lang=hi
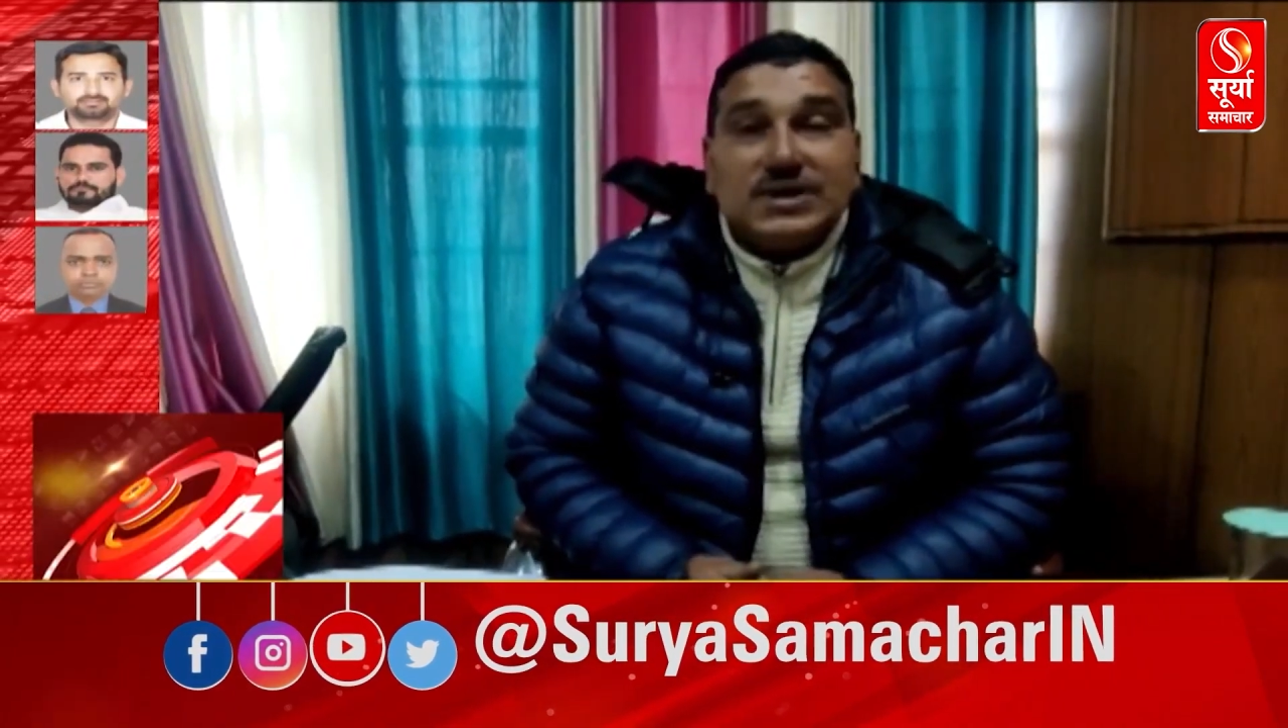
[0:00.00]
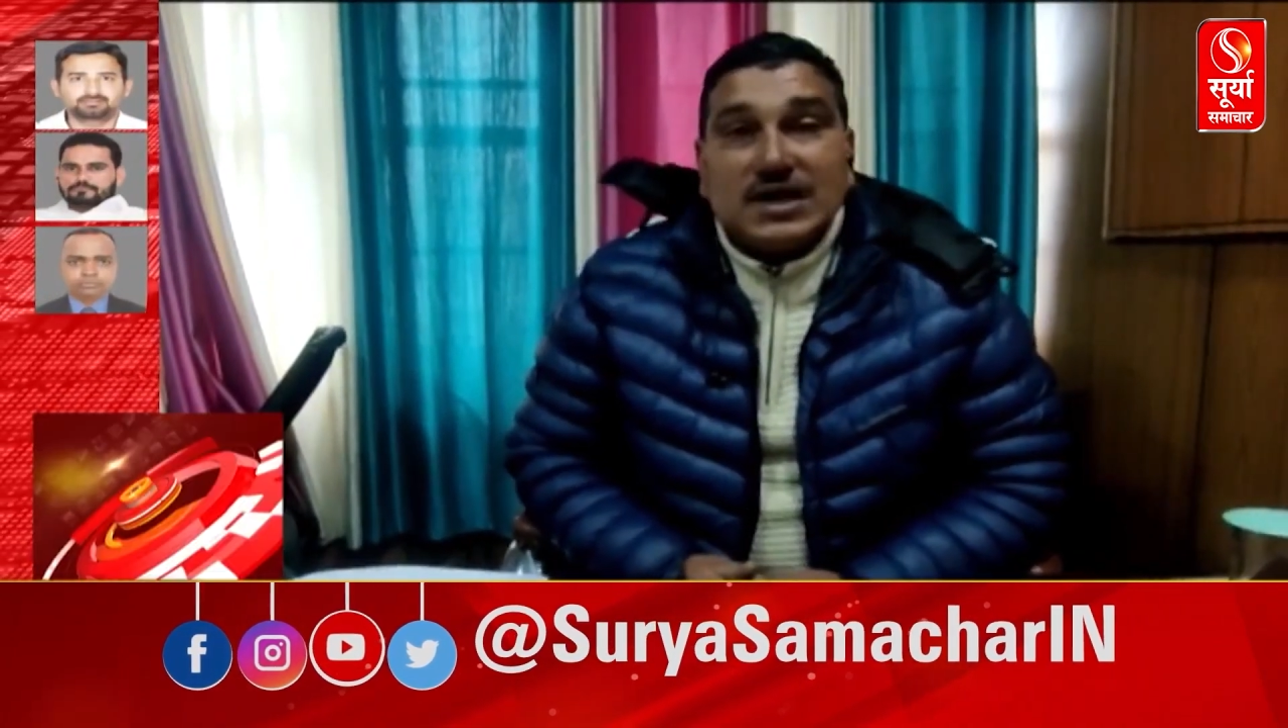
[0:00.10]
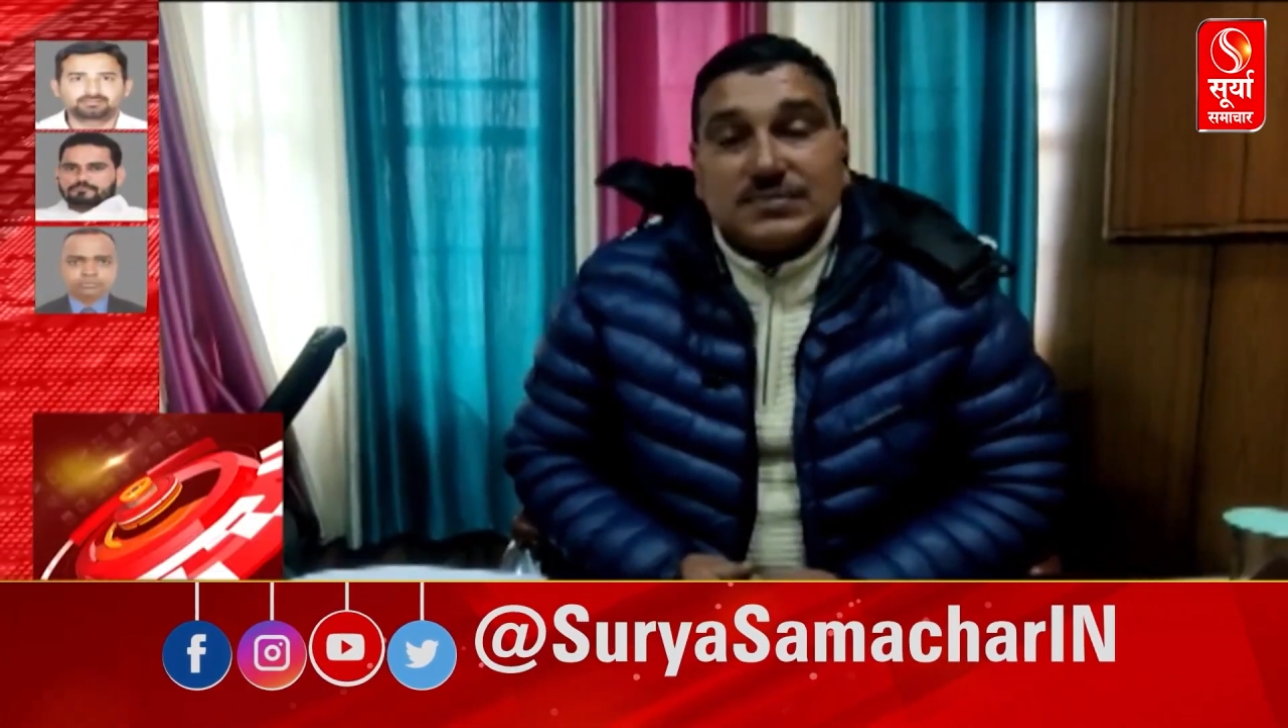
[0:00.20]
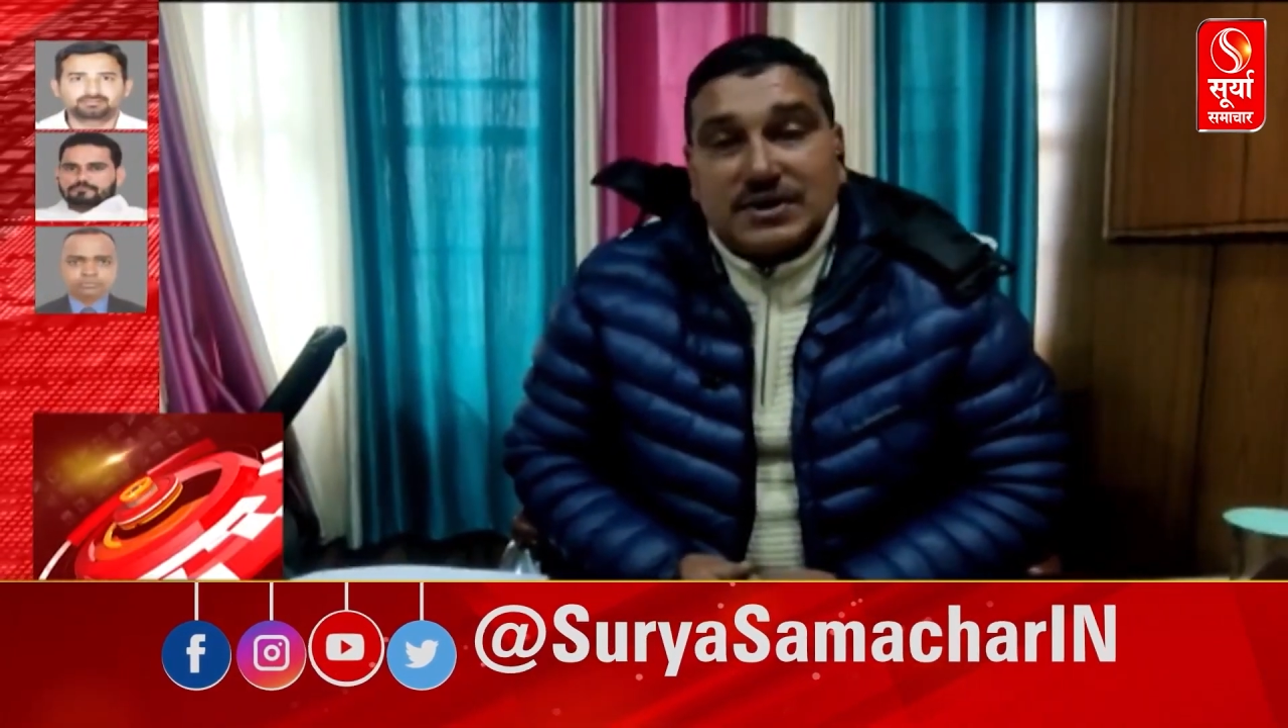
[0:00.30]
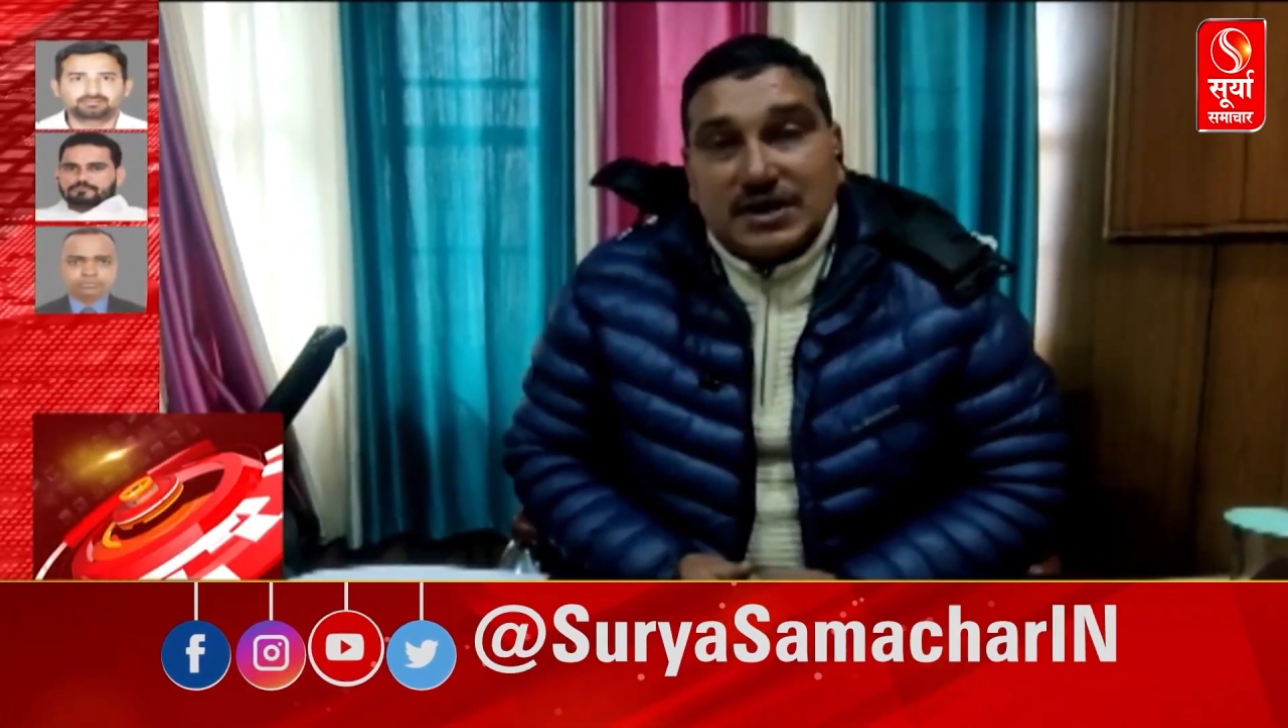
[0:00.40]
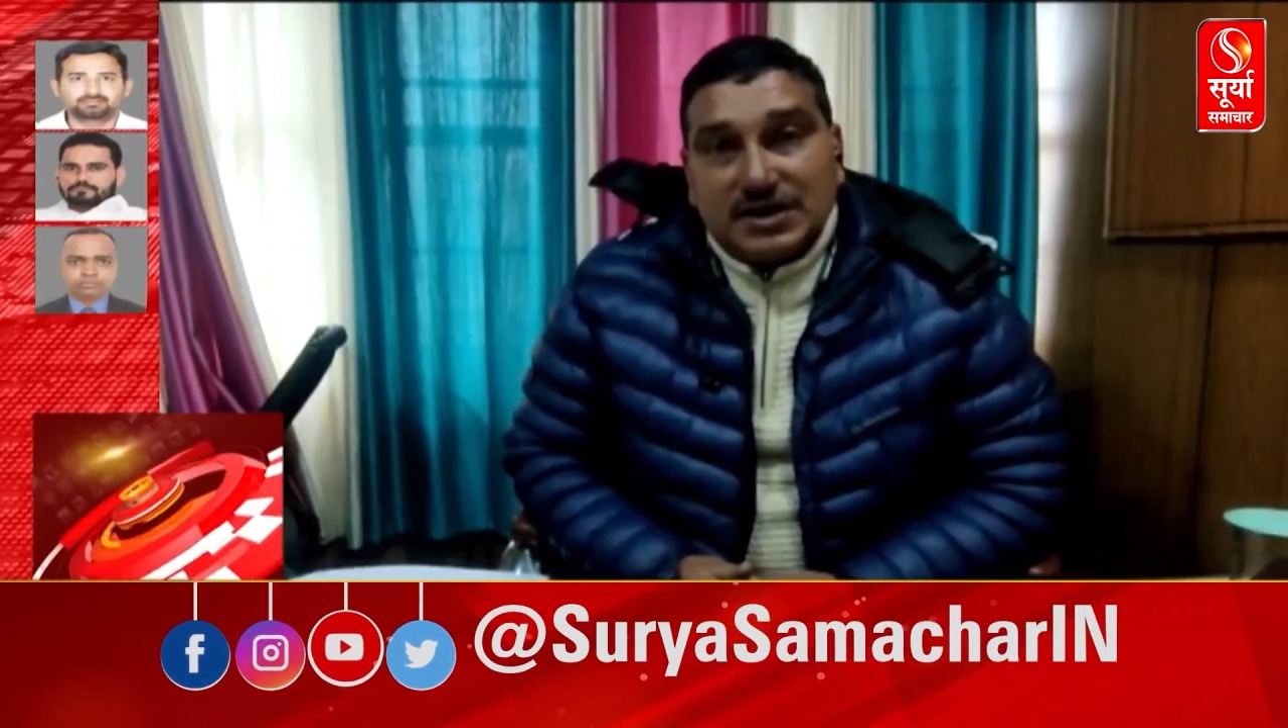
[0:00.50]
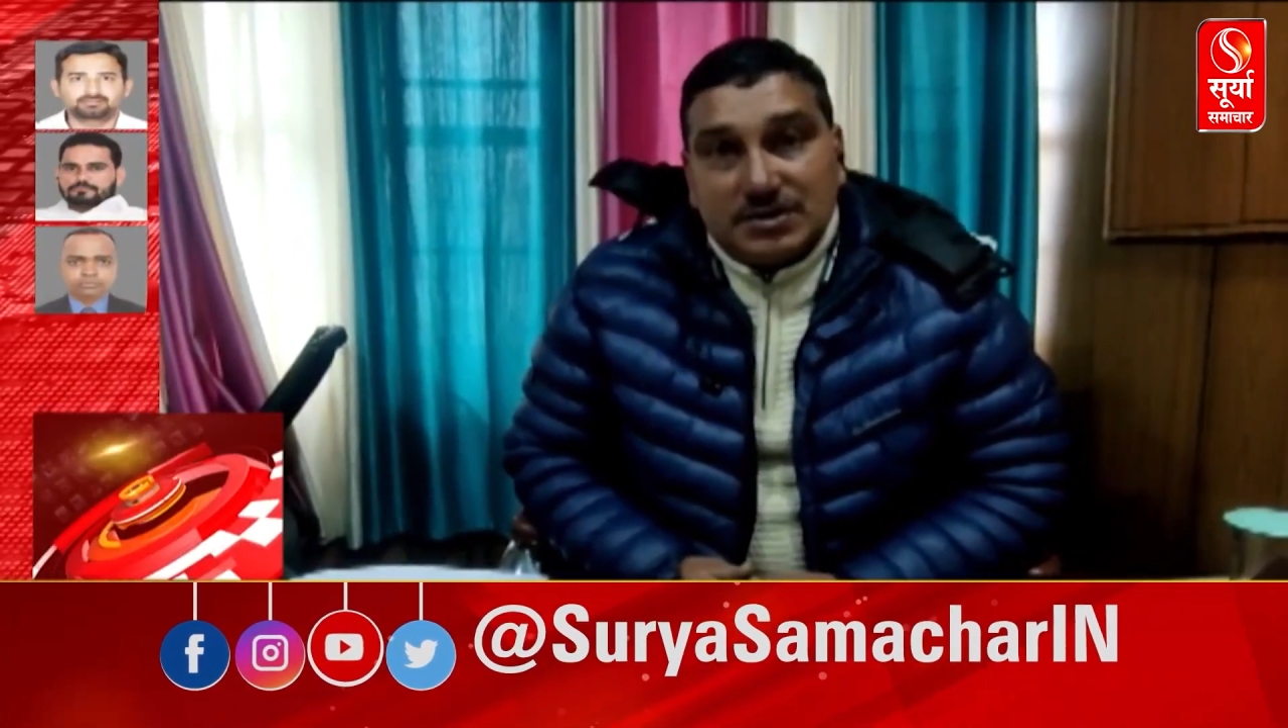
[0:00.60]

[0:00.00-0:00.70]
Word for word: ट्रांसप्लांटिंग